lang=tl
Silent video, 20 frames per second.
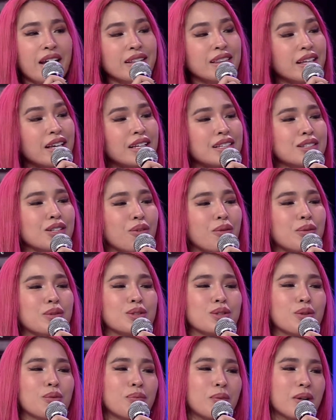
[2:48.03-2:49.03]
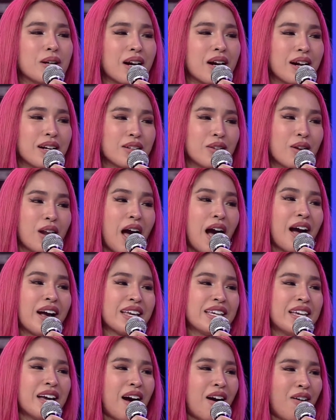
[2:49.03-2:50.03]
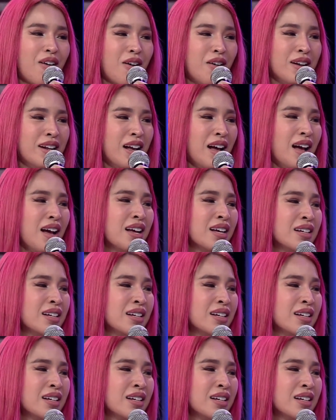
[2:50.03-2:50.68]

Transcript: Hindi, so super ano, lucky ako na